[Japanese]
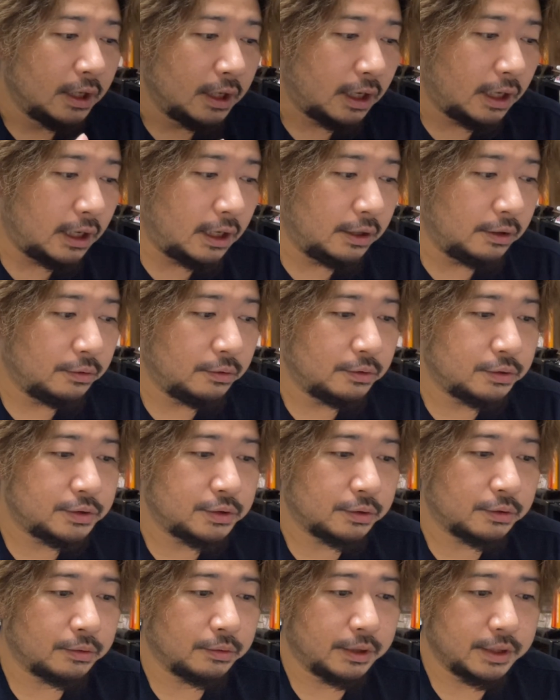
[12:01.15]
あの、
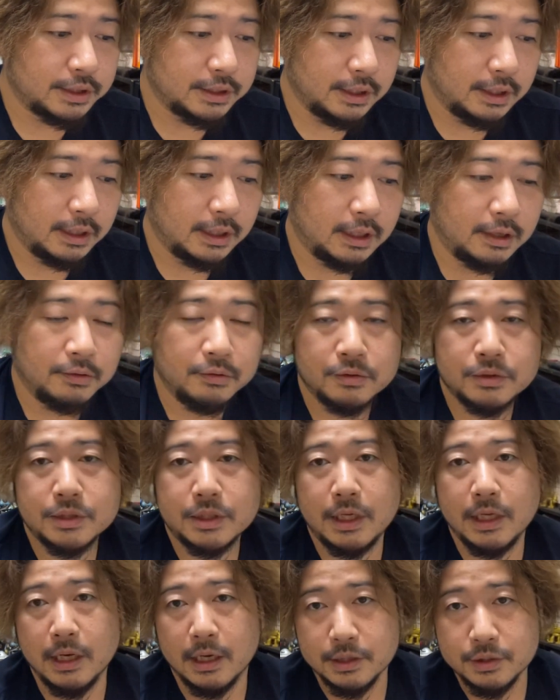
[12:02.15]
ちょっとですね、あの、好
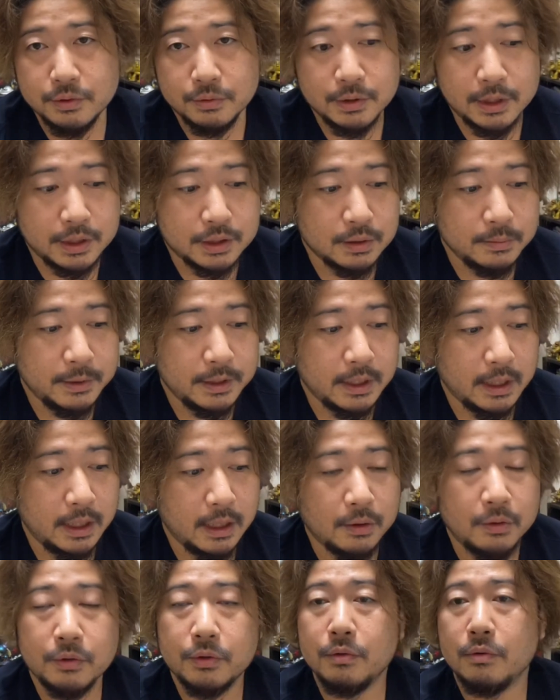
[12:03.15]
きな小説みたい
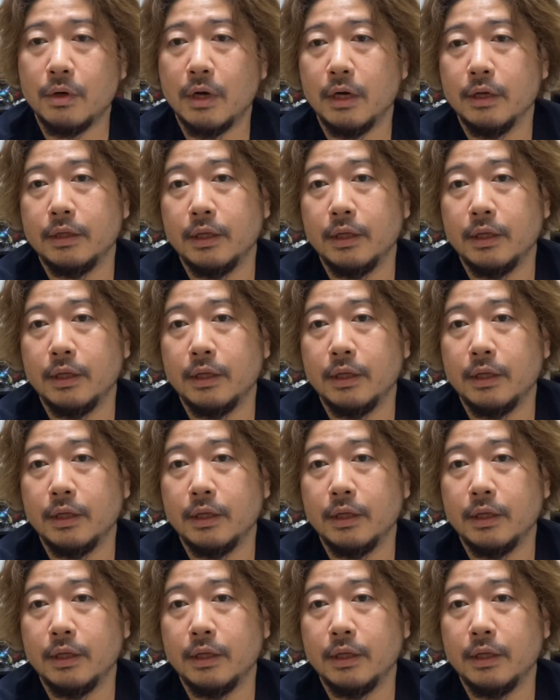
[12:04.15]
なことを書い